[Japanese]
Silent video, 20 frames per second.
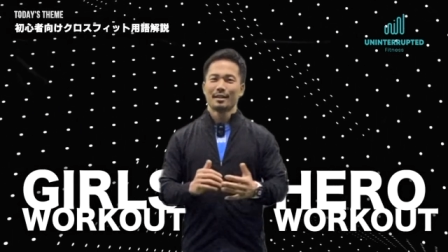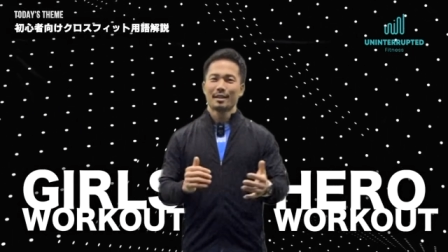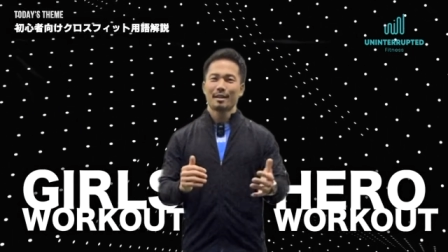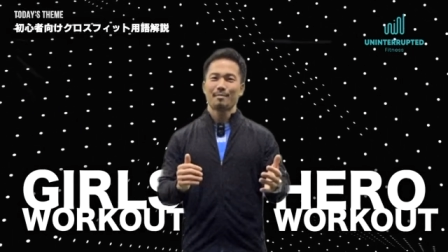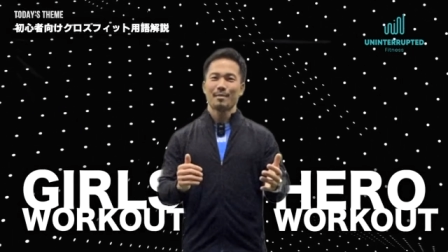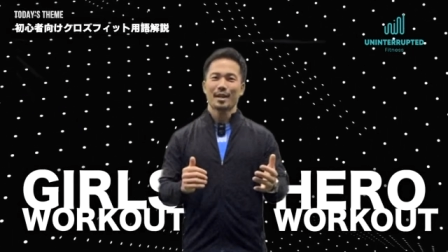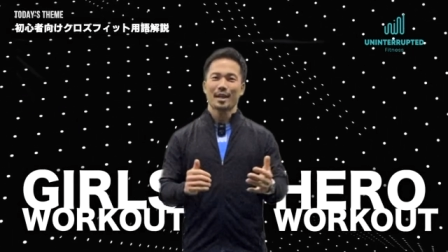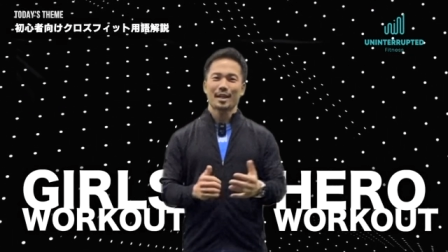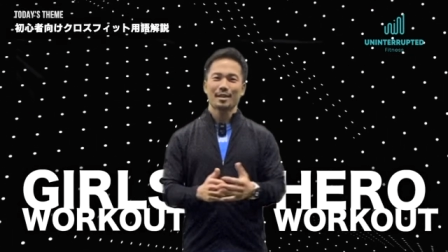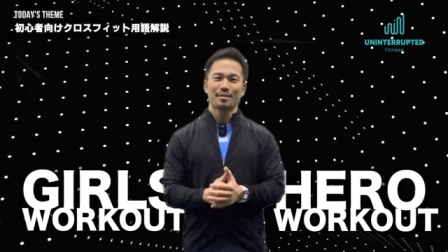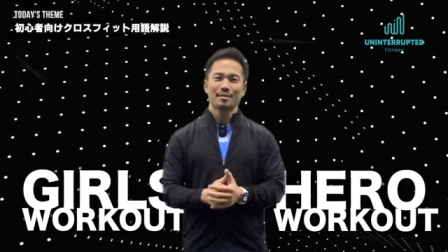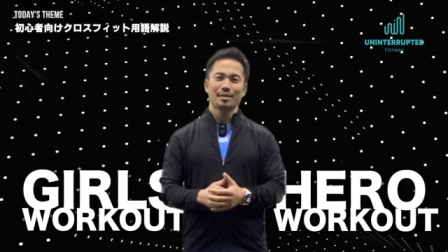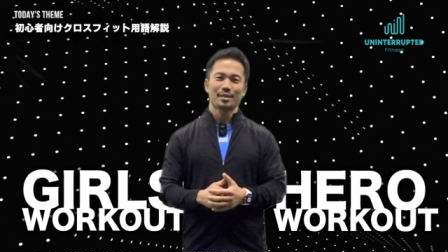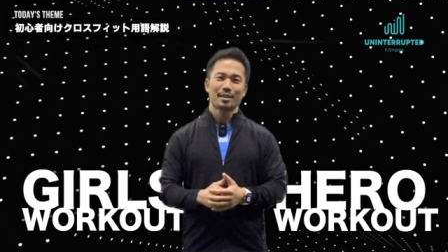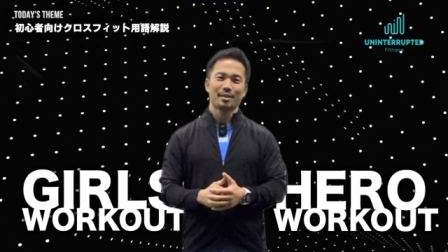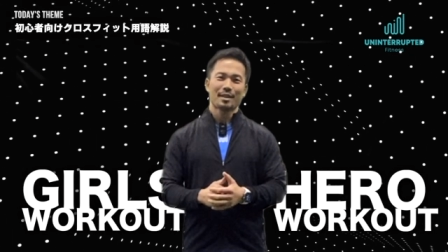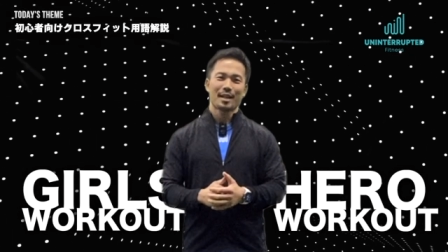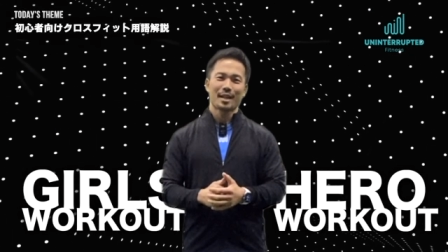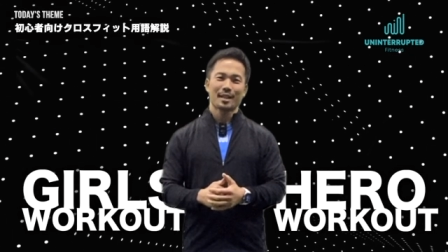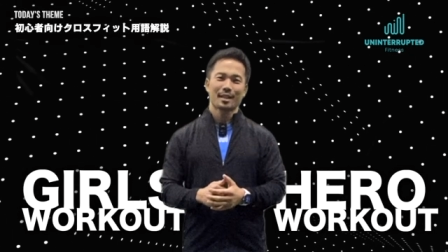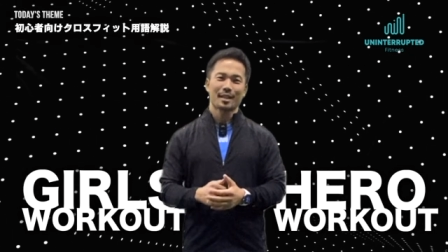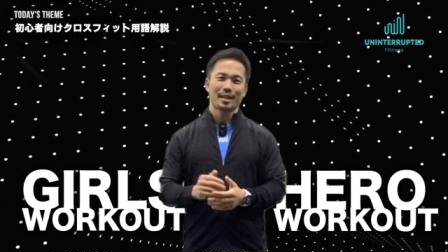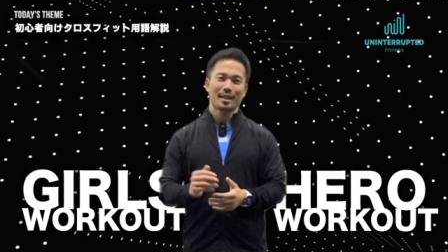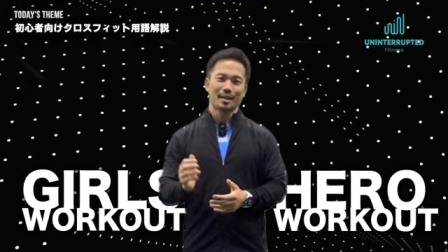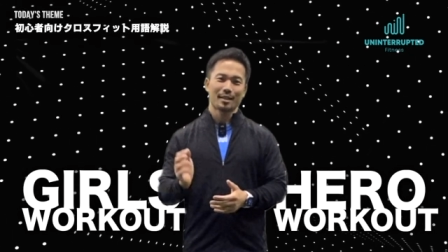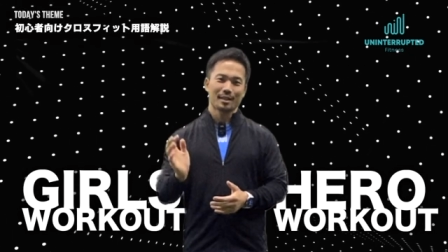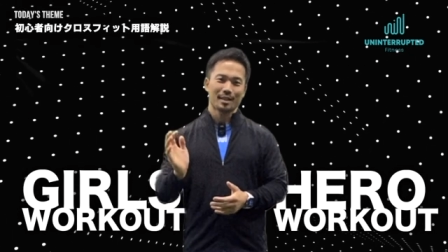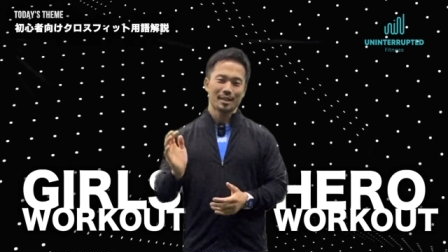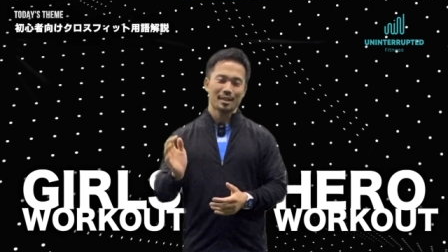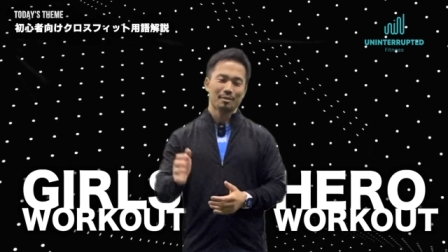名前がついてる
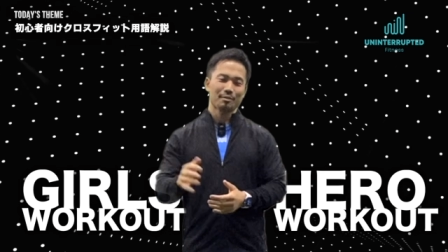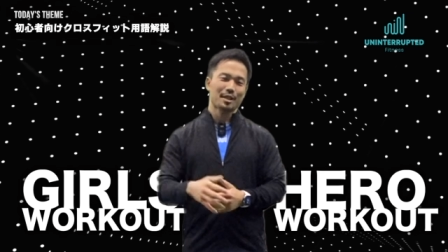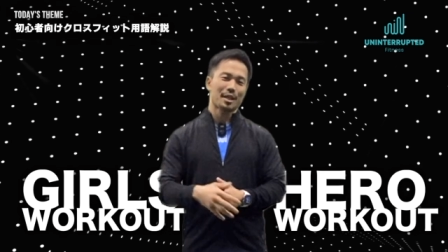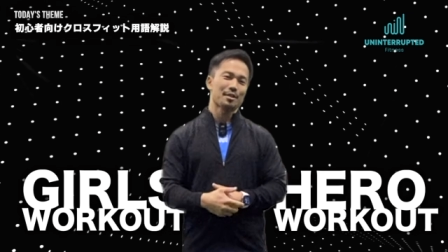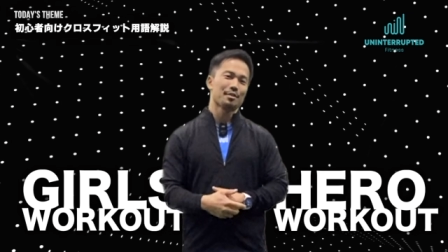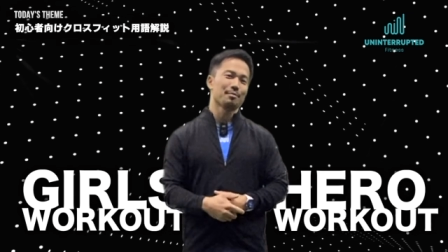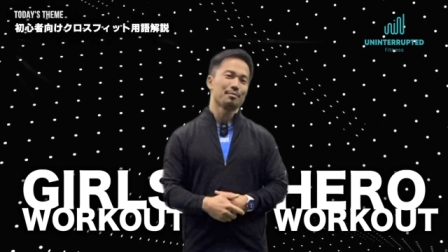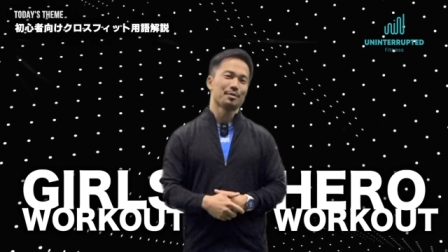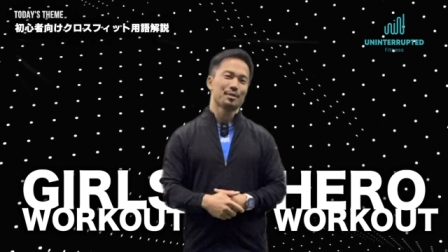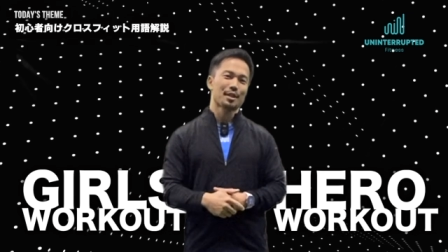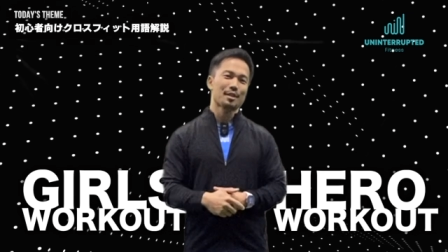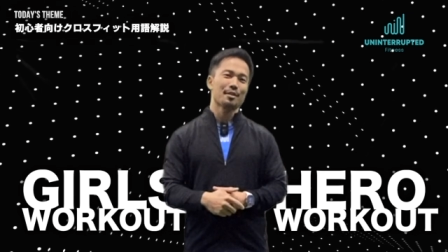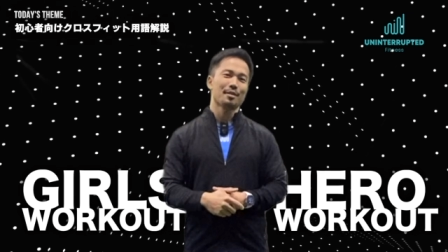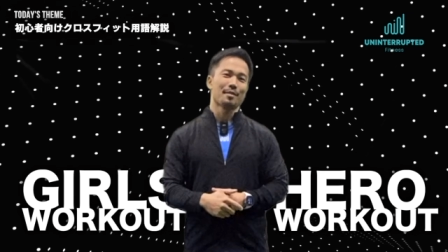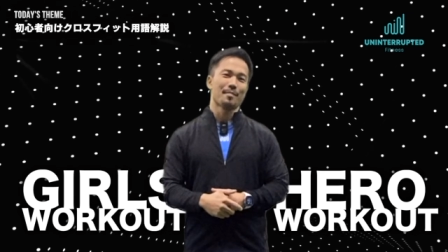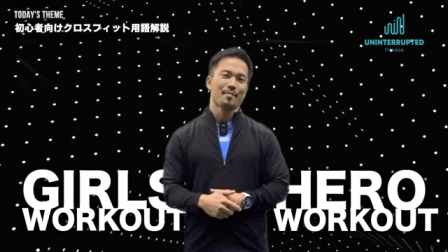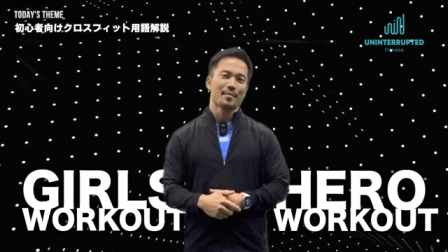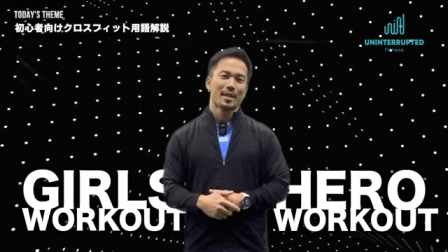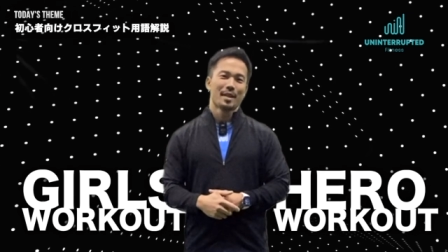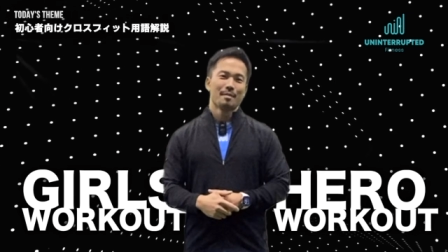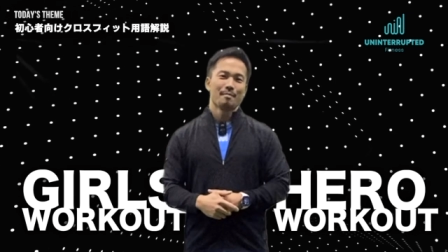ハリケーン聞いたことあると思うんですけど、